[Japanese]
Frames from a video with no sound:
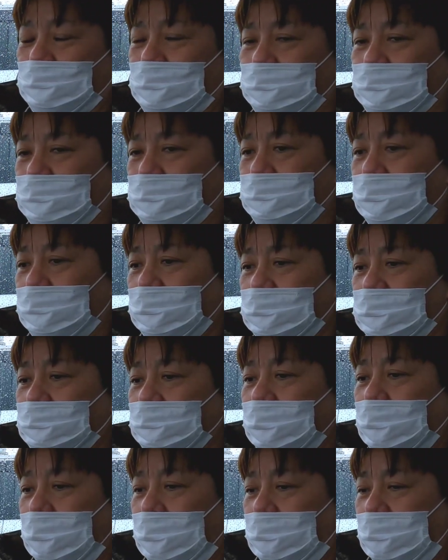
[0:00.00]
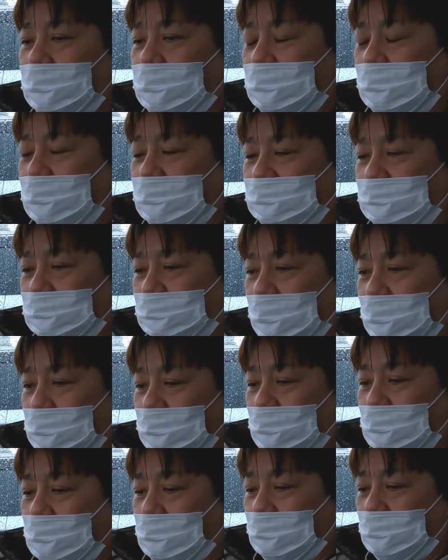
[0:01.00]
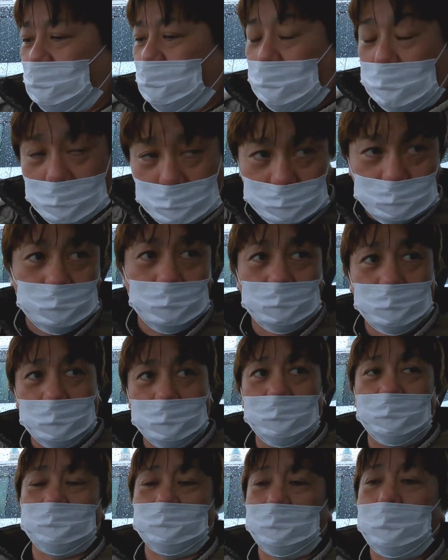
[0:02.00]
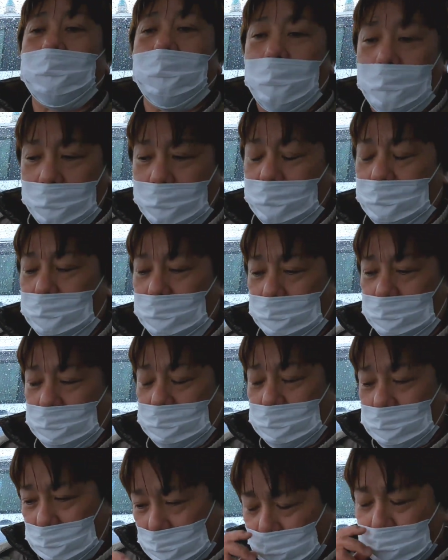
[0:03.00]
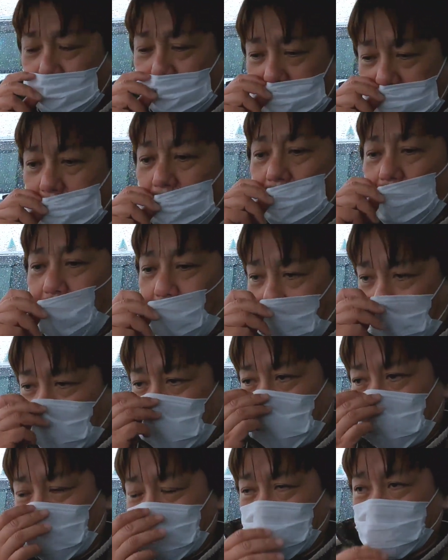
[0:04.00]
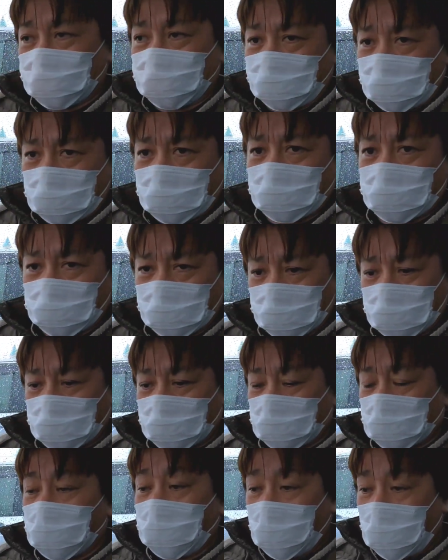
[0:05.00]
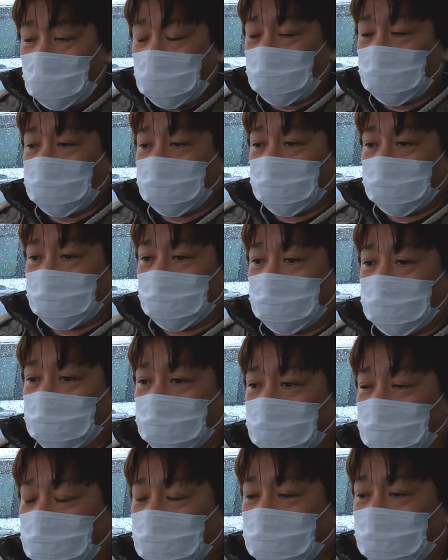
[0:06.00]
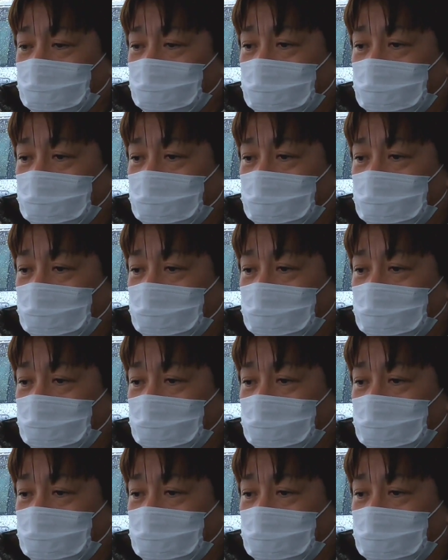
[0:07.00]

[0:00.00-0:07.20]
んか余裕馬力は結構あると思います。はい。なるほど。はい。で逆にこの車でお困り